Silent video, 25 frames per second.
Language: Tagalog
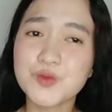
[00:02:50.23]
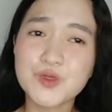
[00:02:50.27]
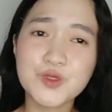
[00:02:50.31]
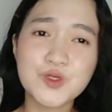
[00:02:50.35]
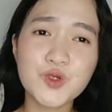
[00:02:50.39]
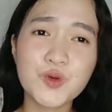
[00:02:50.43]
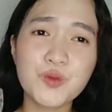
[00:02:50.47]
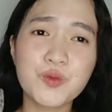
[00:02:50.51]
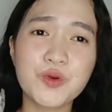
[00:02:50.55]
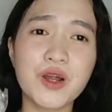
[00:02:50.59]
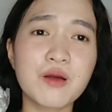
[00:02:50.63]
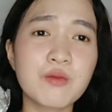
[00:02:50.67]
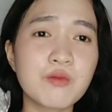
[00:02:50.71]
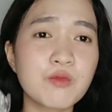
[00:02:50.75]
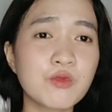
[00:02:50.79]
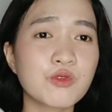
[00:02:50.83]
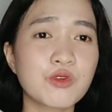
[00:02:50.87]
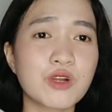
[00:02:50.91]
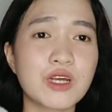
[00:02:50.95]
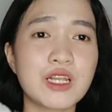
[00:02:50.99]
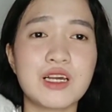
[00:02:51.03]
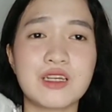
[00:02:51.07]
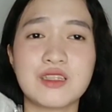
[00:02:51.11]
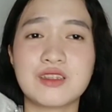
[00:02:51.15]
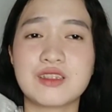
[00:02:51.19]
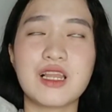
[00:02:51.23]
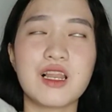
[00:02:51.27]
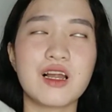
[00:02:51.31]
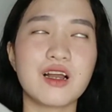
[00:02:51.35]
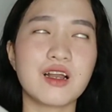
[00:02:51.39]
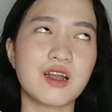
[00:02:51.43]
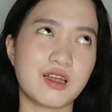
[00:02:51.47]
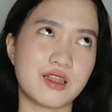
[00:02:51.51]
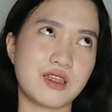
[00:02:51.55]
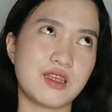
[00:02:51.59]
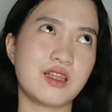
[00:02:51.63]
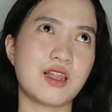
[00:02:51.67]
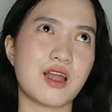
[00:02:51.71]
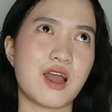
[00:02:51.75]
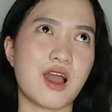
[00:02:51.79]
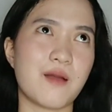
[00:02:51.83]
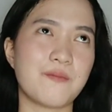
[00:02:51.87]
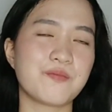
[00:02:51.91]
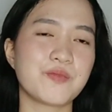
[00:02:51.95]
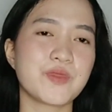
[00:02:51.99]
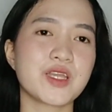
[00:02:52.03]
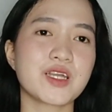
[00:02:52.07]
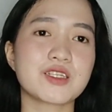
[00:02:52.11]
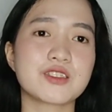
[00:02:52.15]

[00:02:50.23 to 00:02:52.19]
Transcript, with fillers: Sobrang mura lang talaga nila.